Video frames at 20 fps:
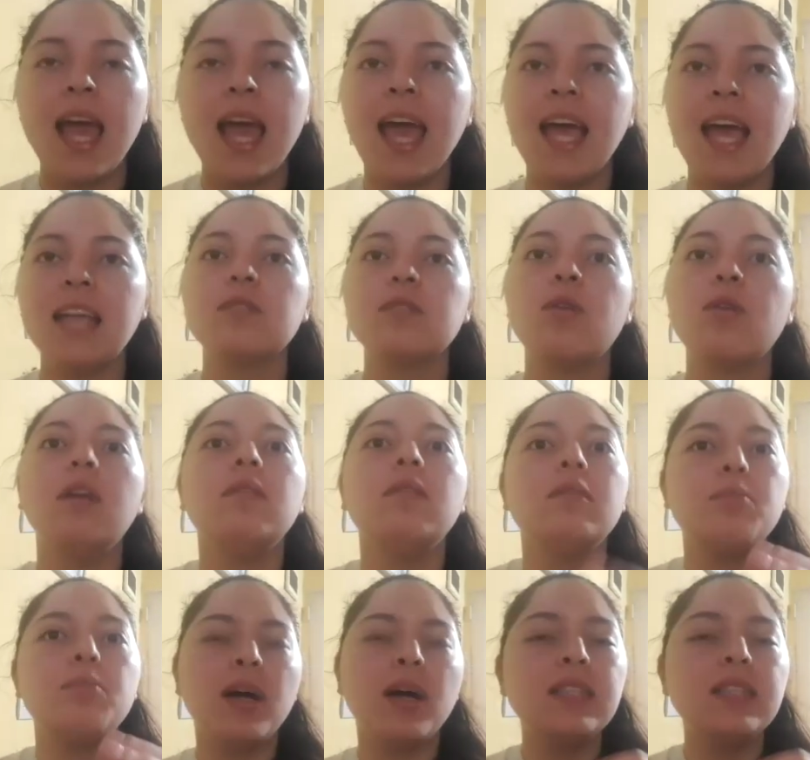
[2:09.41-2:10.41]
es,
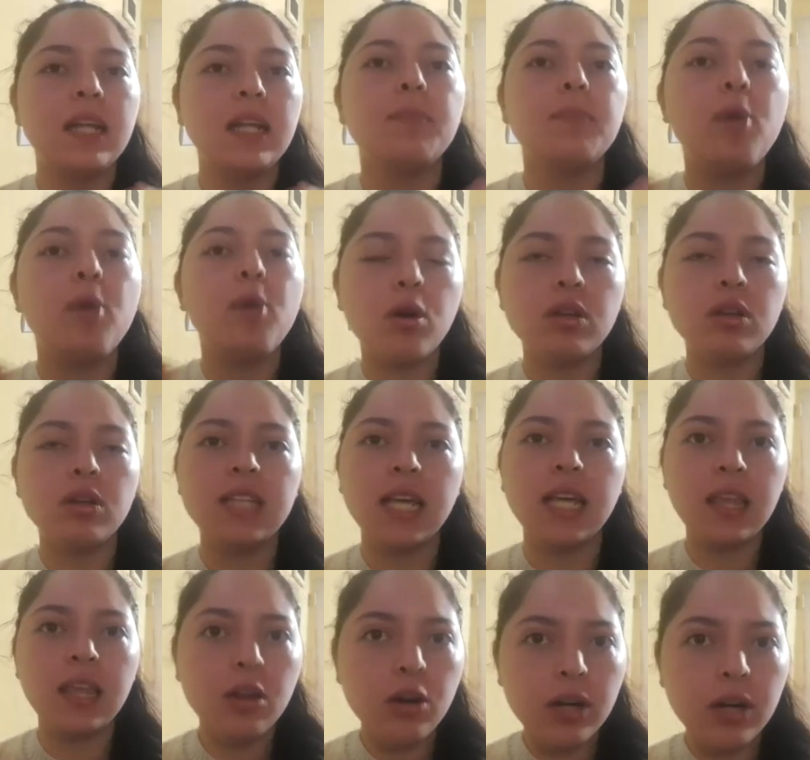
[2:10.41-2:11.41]
puedes tener pocos
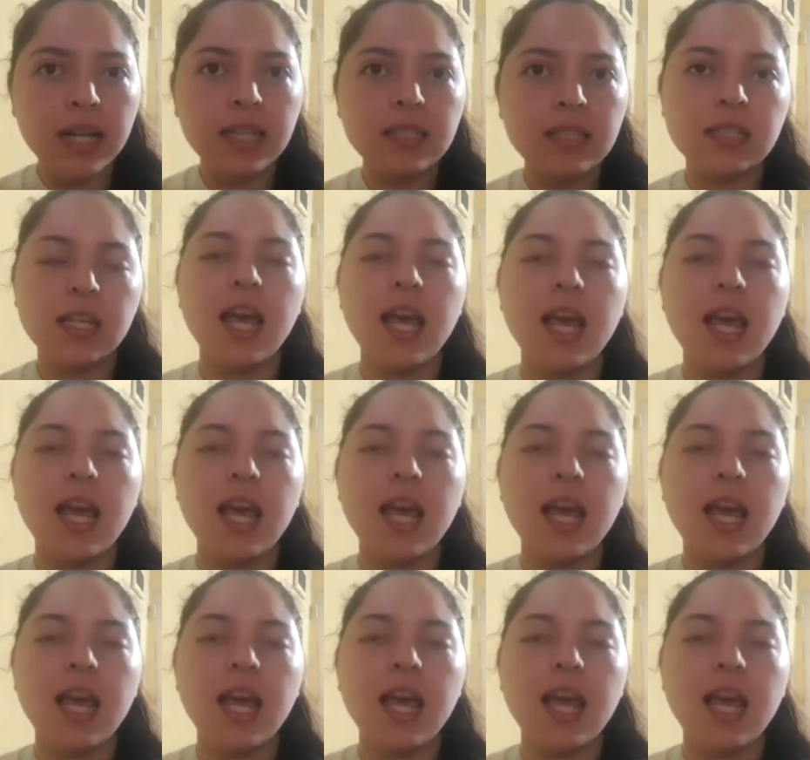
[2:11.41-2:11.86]
seguidores